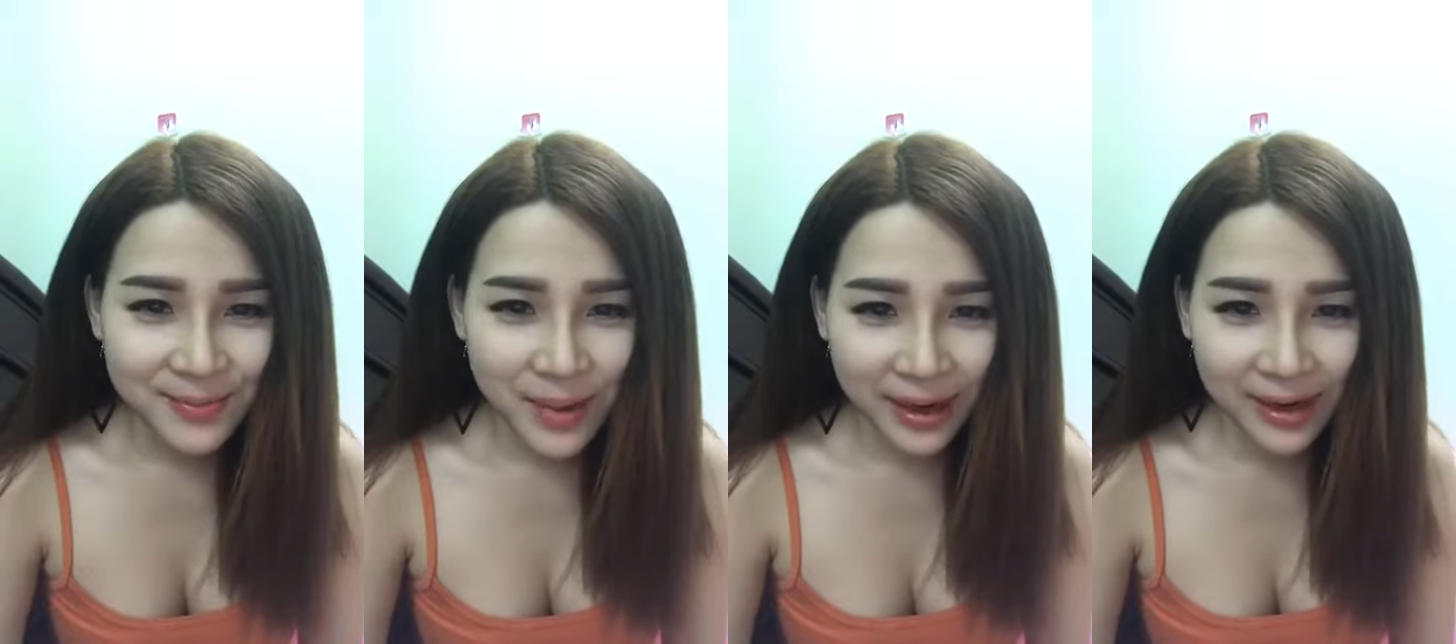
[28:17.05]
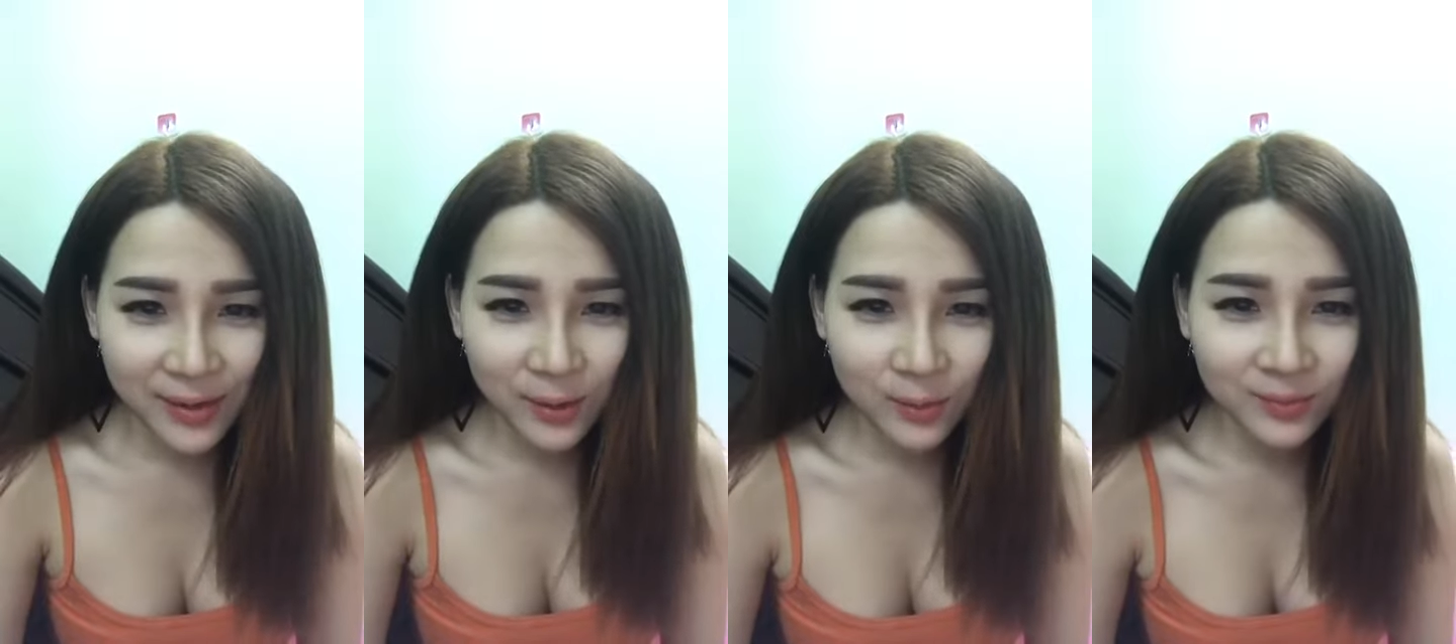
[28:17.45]
Bạn nào
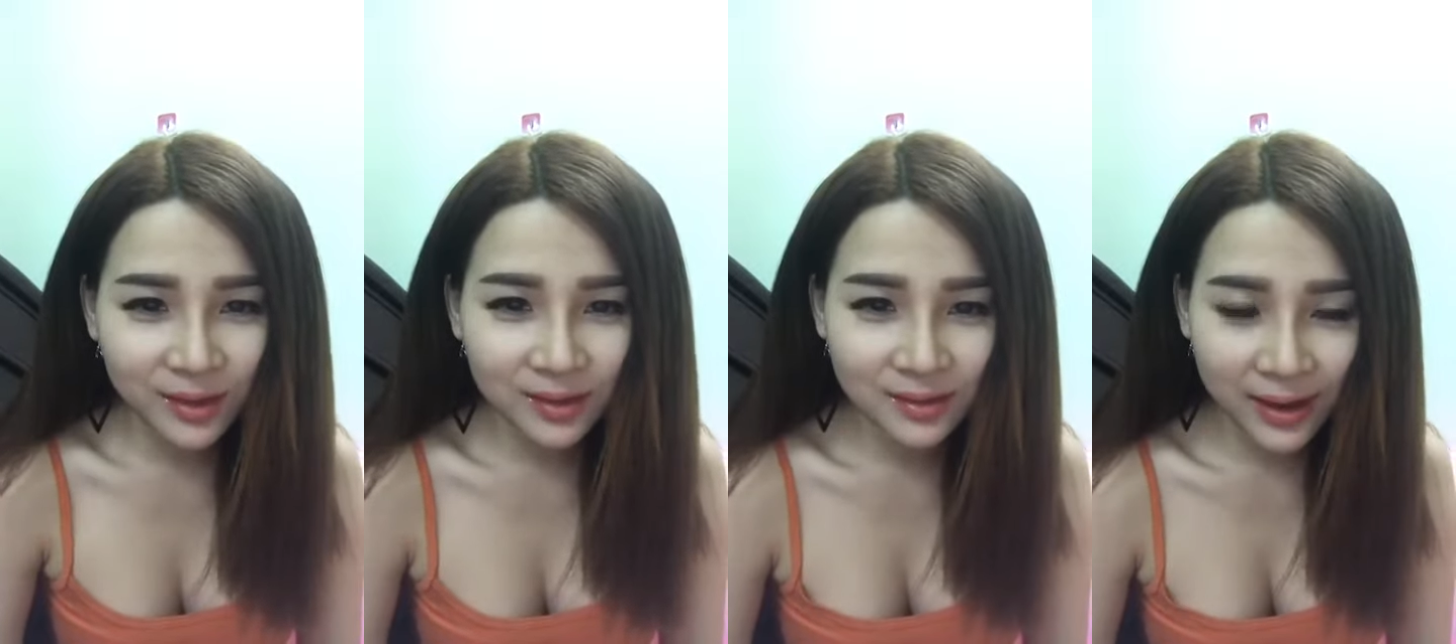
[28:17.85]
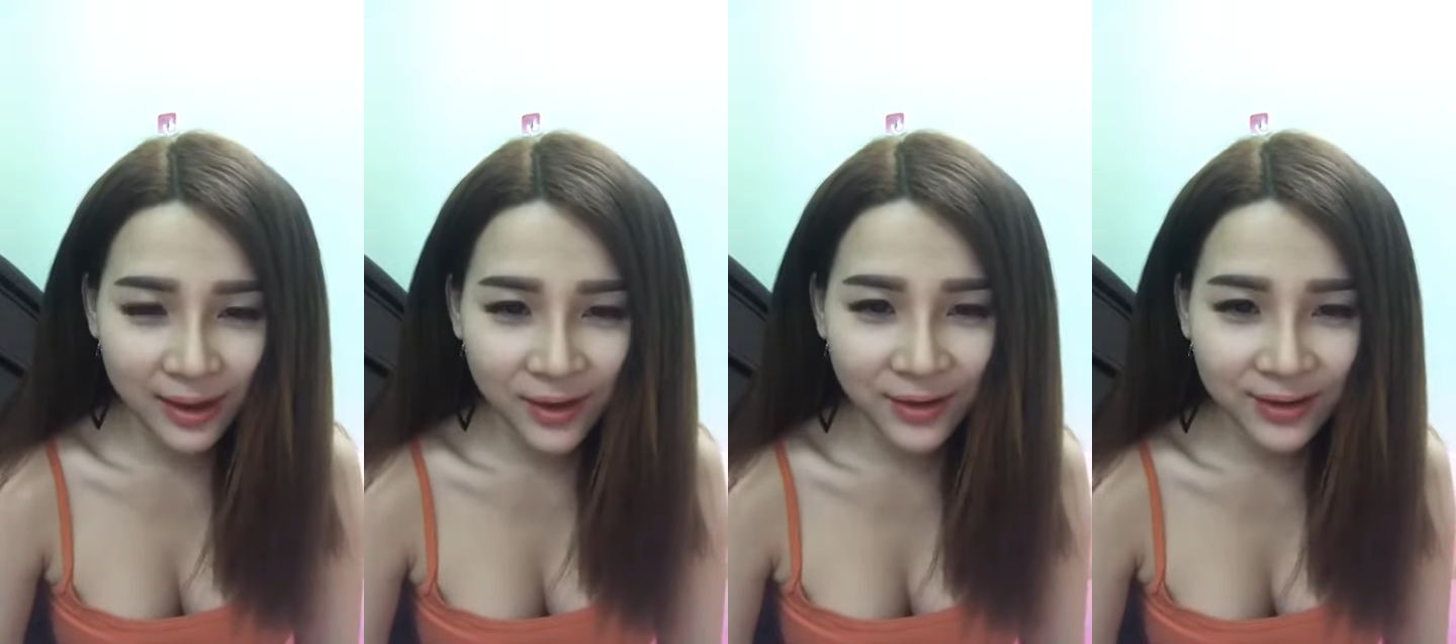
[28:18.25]
cũng chị
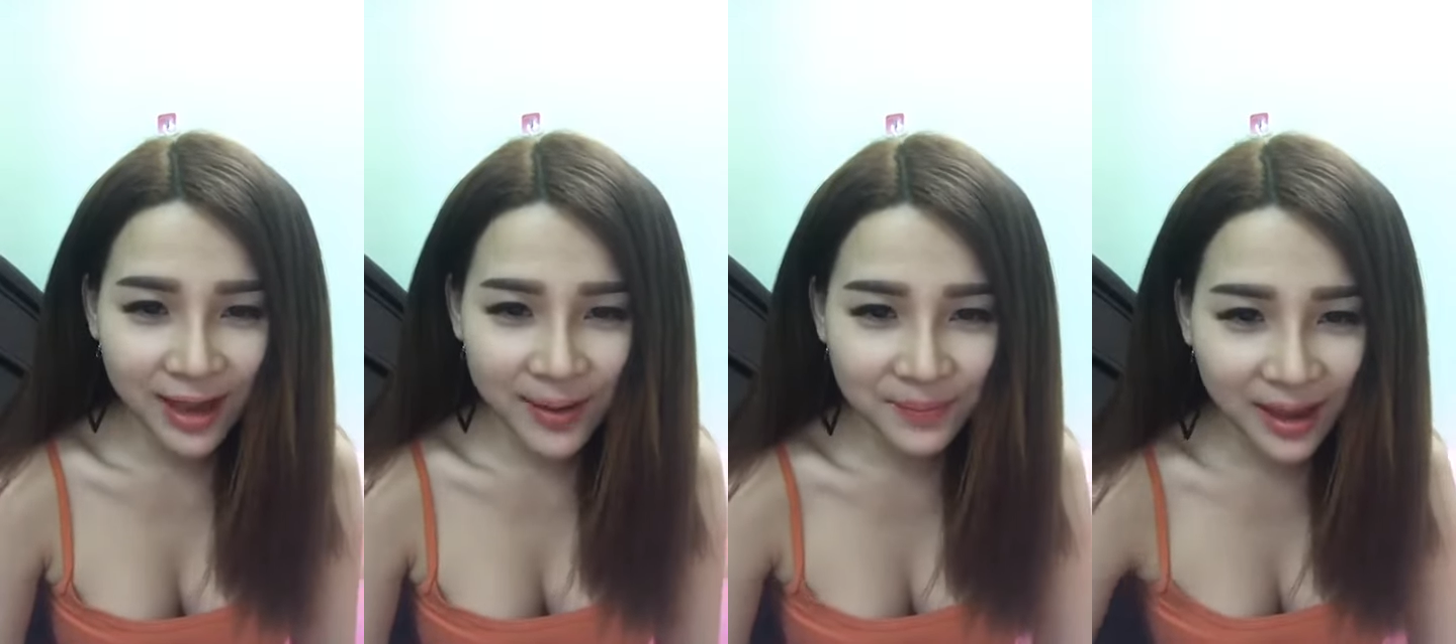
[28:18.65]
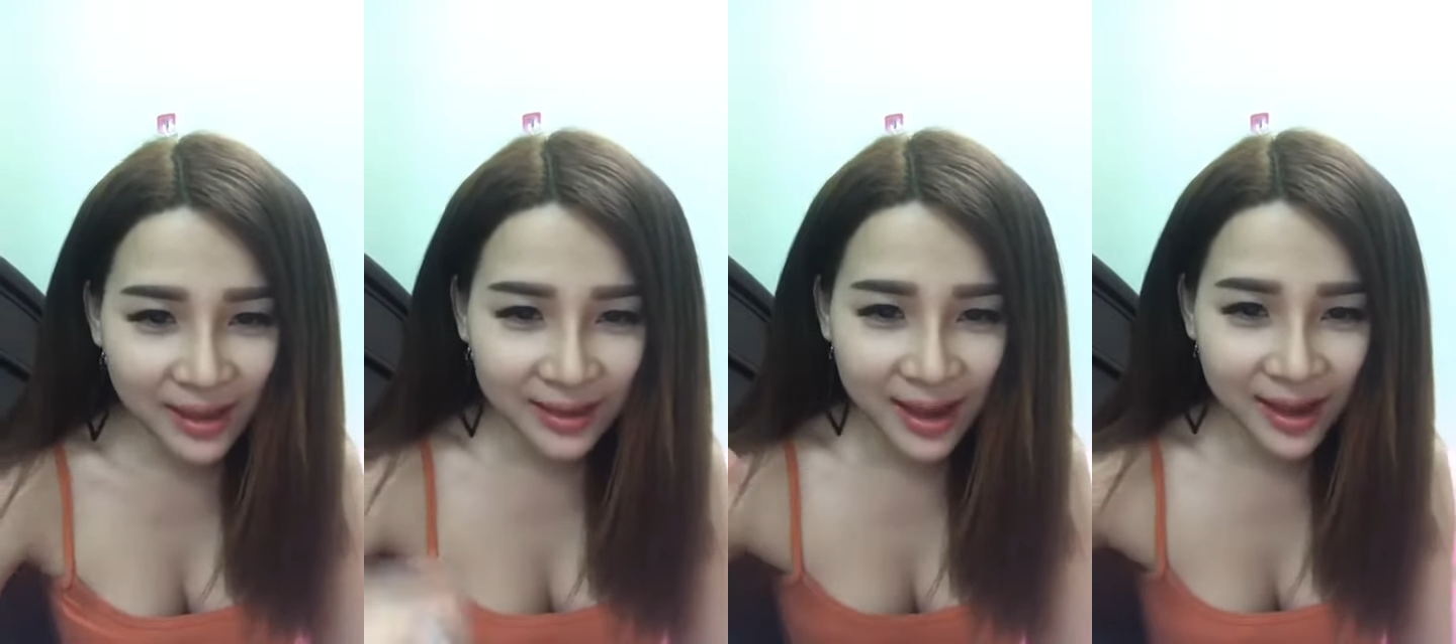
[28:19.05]
ơi cho em
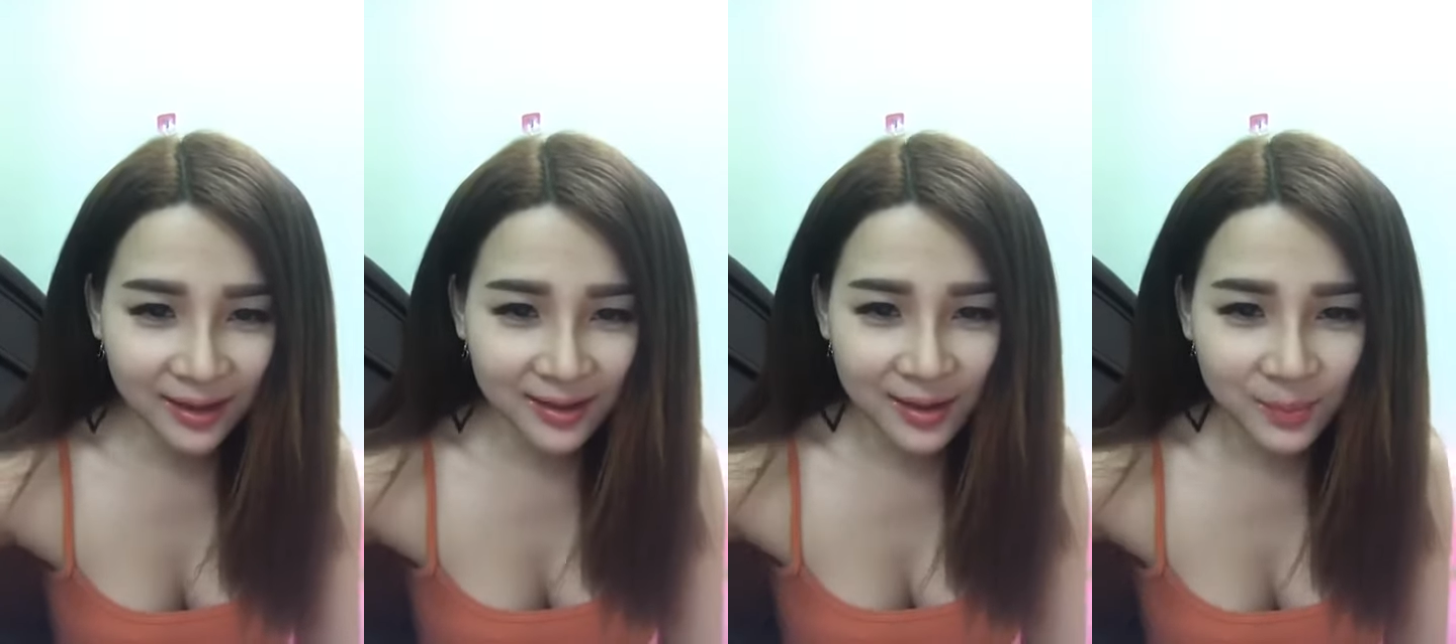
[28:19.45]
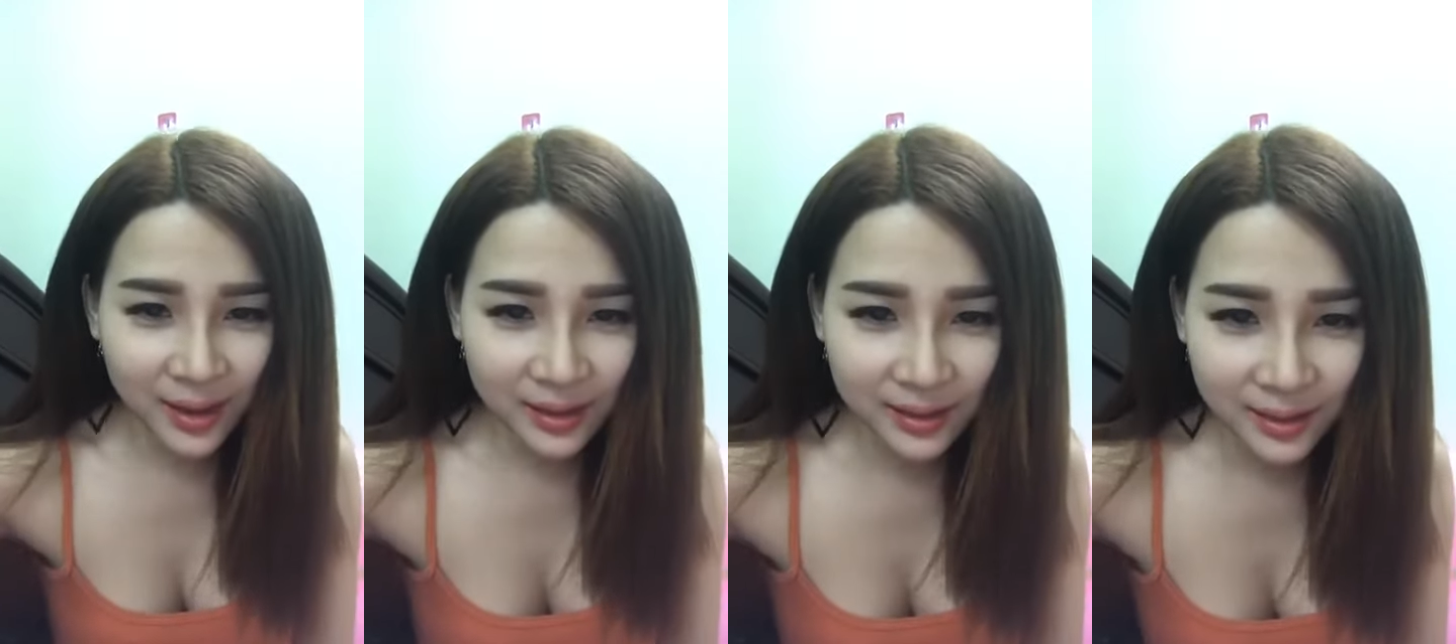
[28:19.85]
test nha, cho em
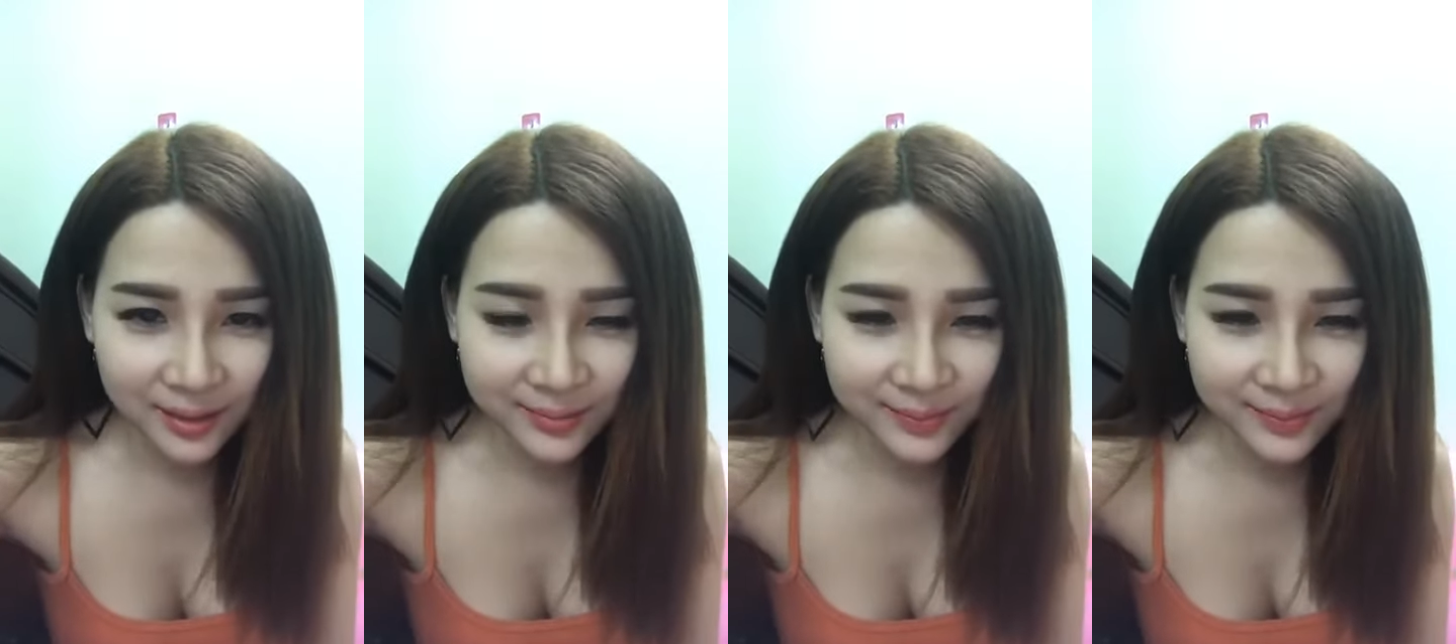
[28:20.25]
test nha.